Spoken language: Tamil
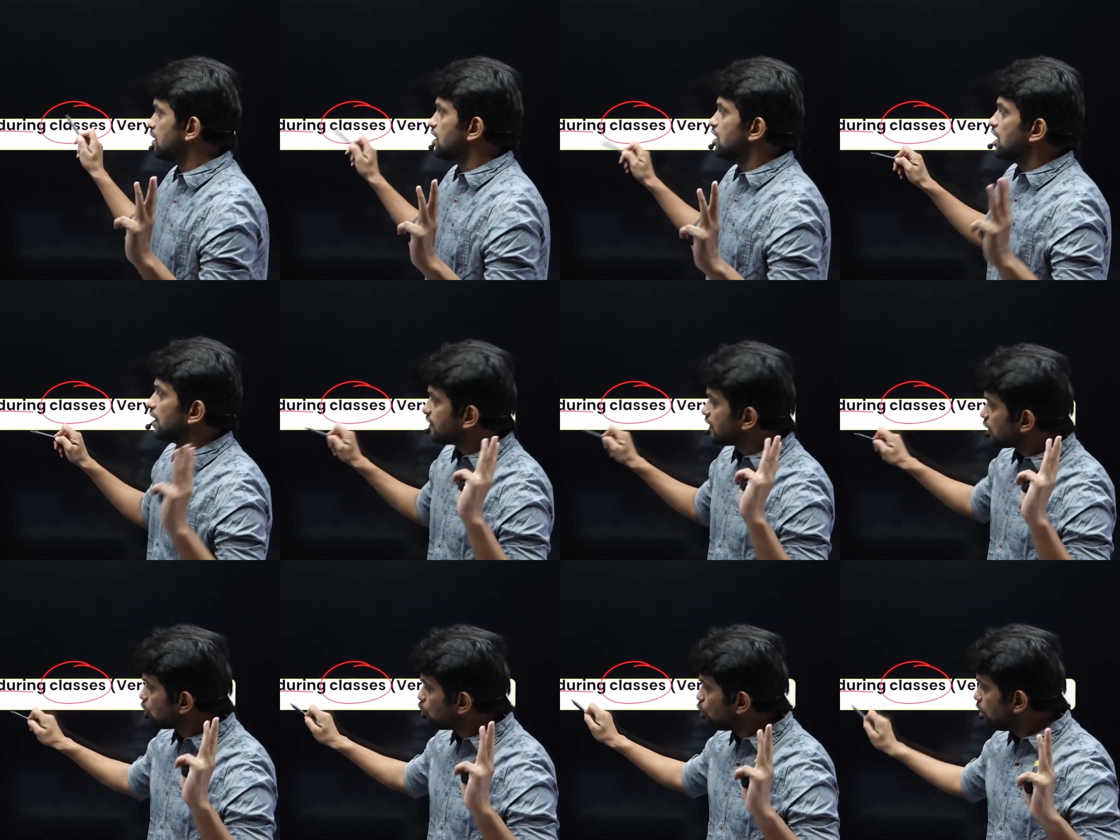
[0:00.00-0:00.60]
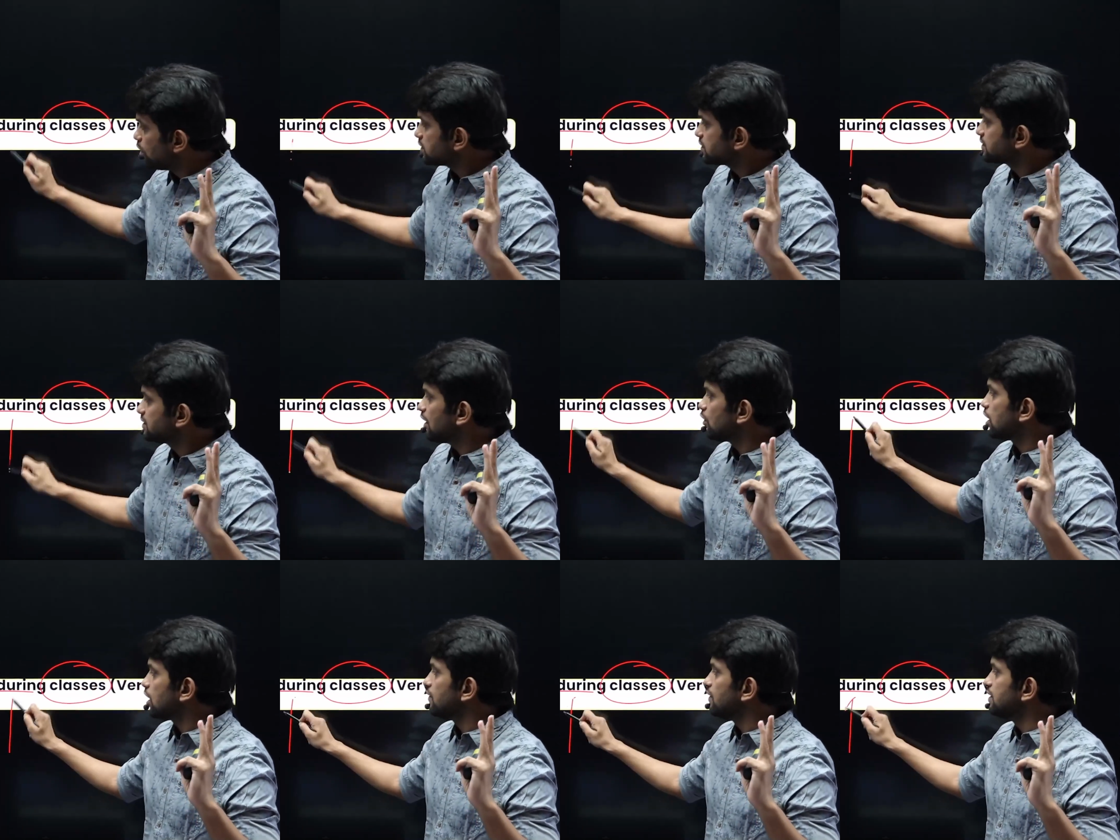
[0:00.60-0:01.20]
அந்த நோட்ஸ் தான்
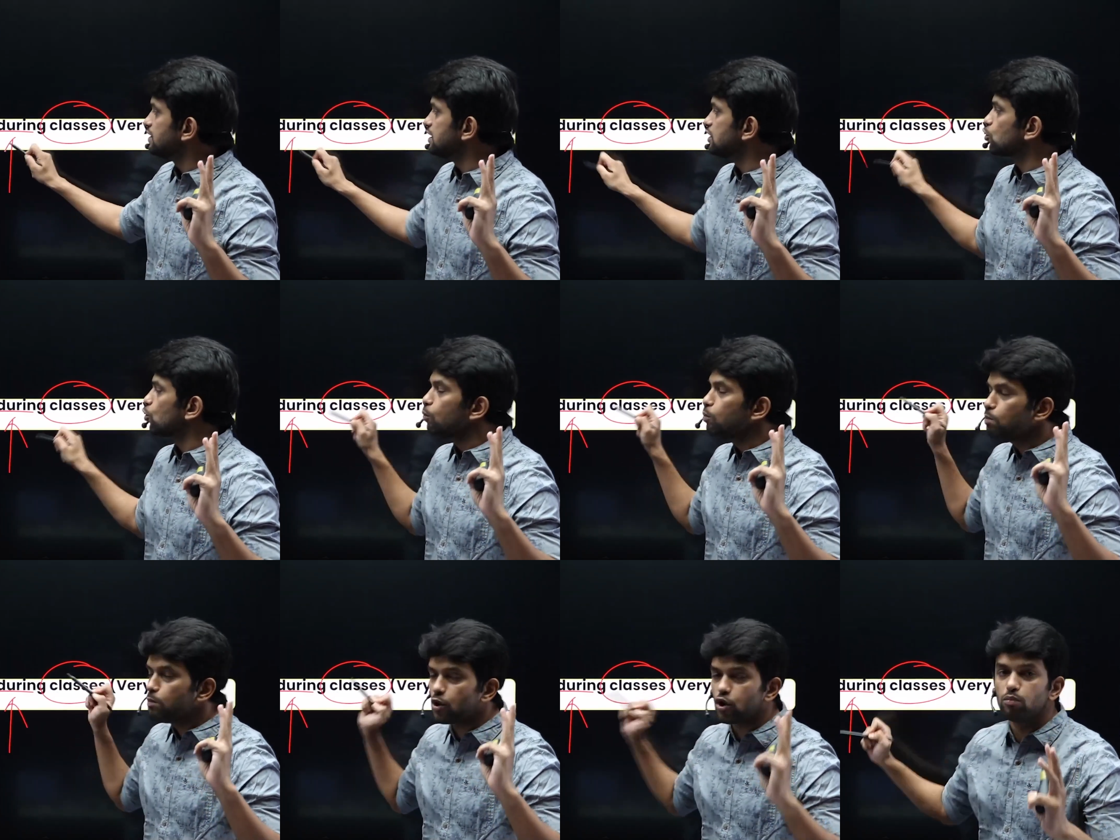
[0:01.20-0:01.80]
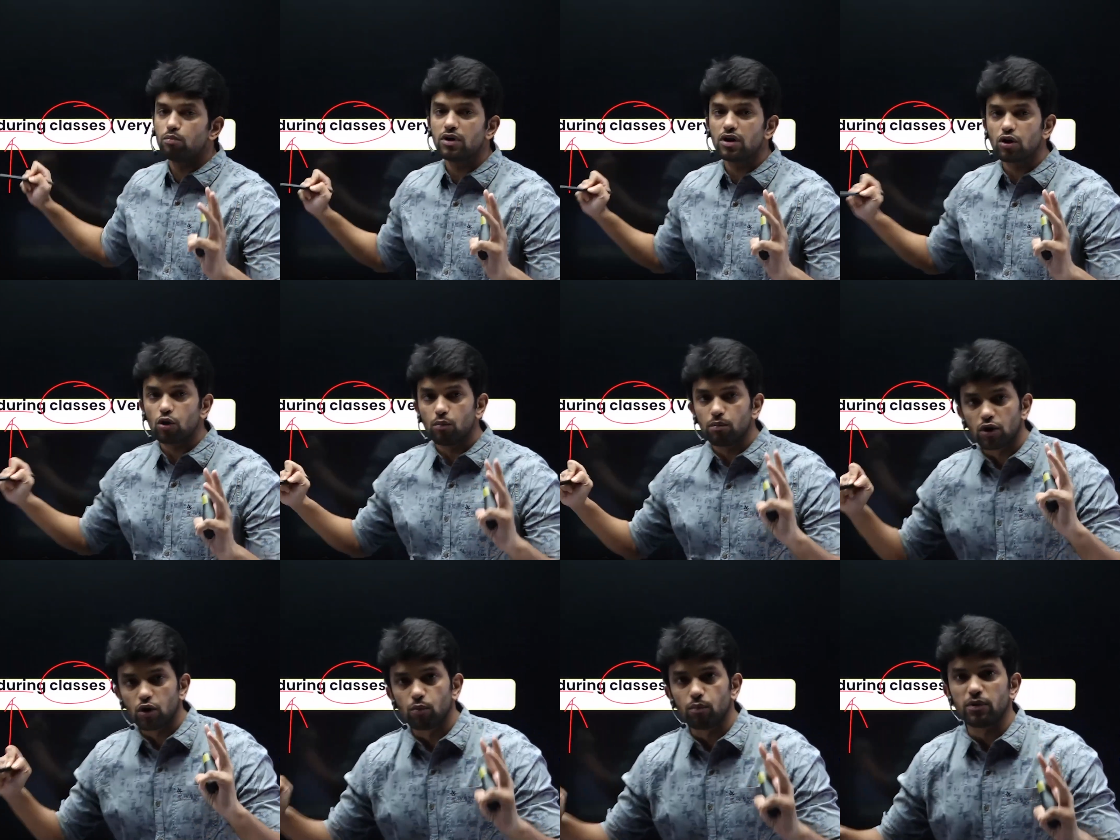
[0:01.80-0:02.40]
உனக்கு வந்து ரொம்ப ரொம்ப ரொம்ப
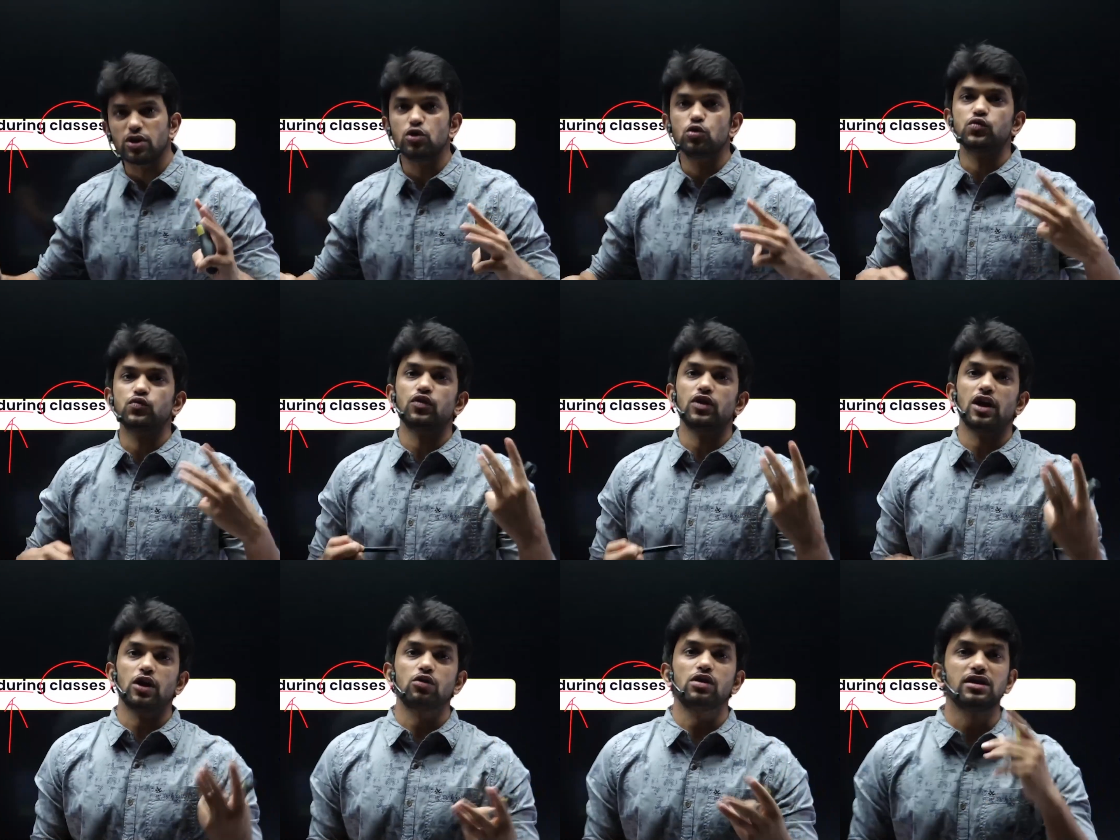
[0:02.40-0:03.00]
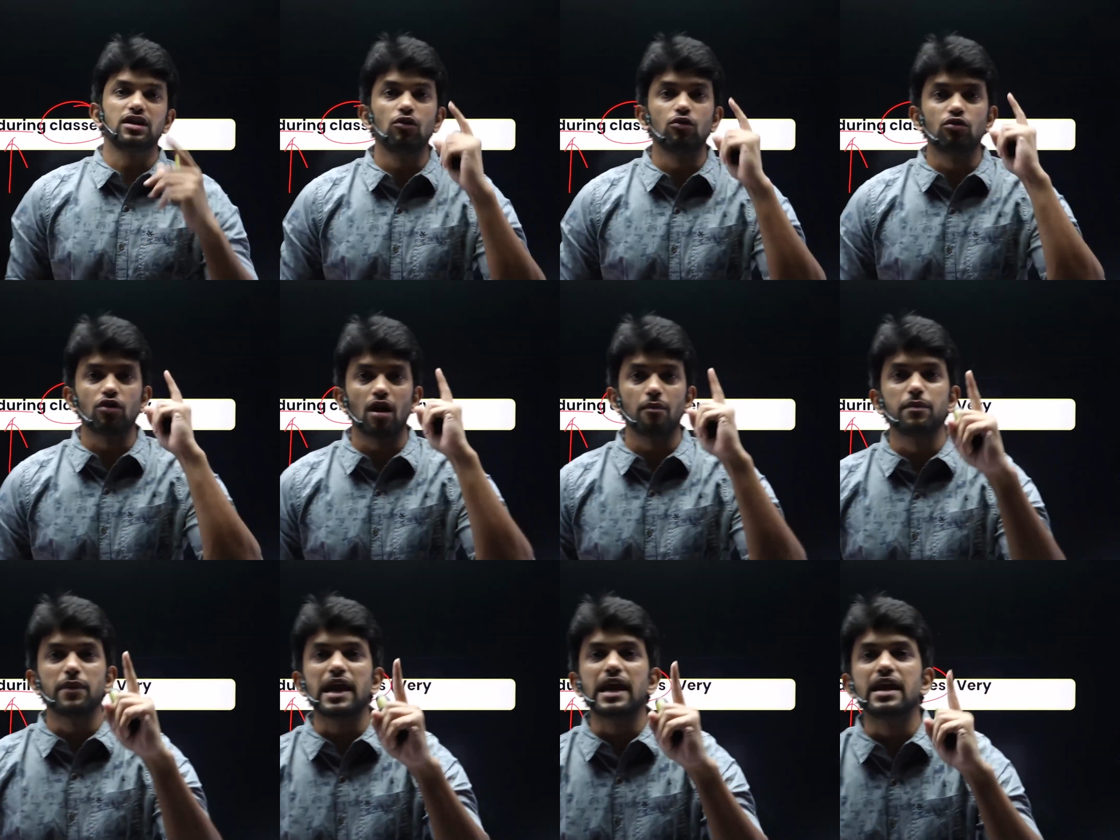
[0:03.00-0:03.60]
ரொம்ப யூஸ்ஃபுல்லாக இருக்கும் அதுதான் உன்னோட
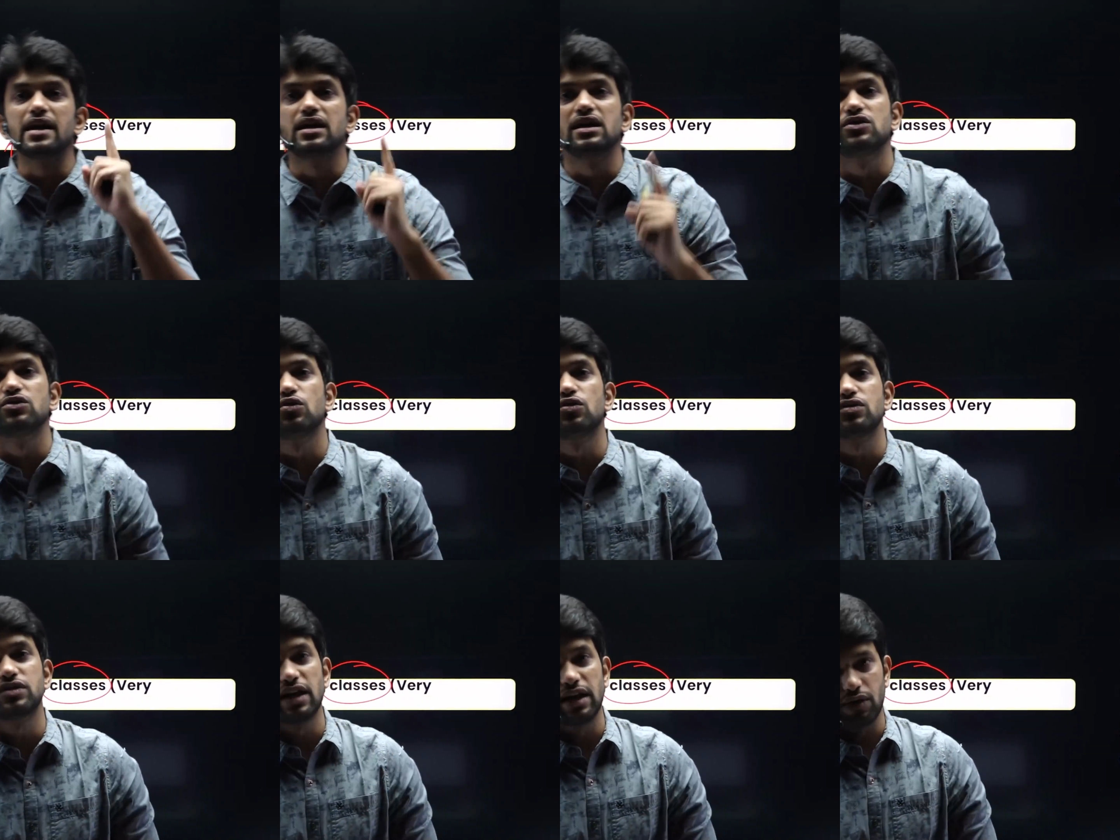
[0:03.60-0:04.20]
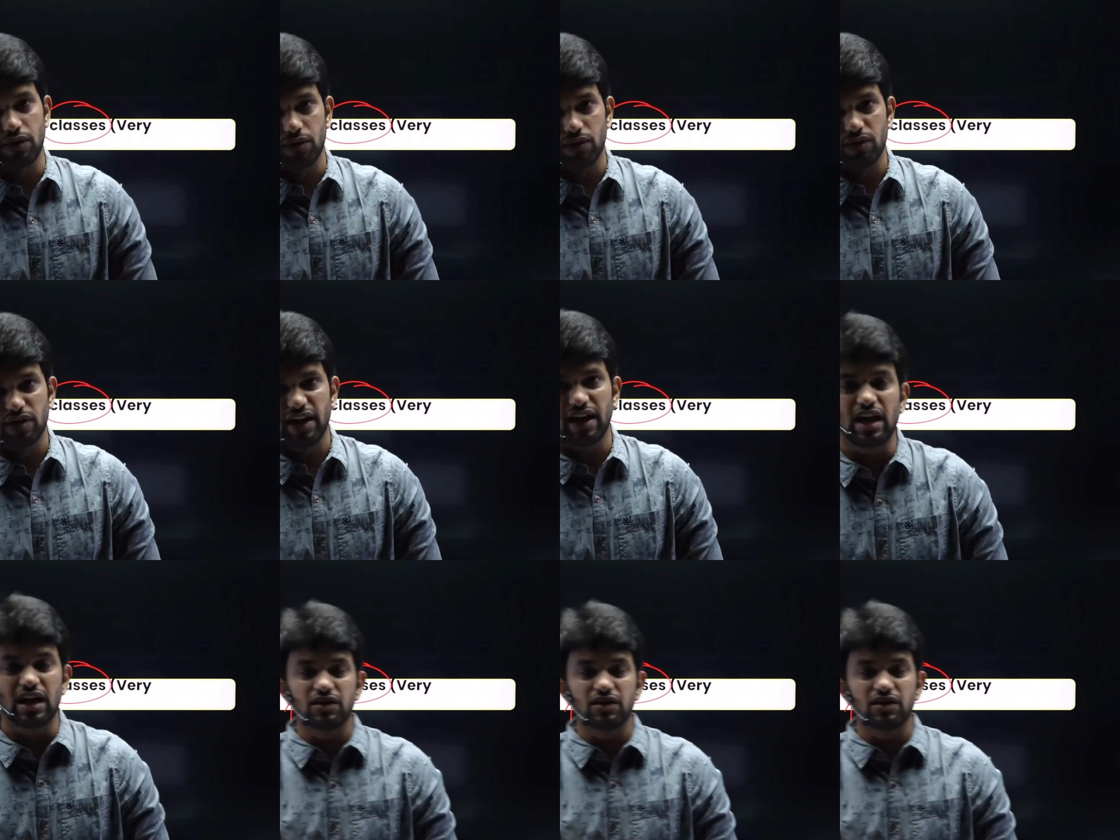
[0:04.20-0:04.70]
மெயின் ரிசோர்ஸாக இருக்கணும் ஏன்னா அது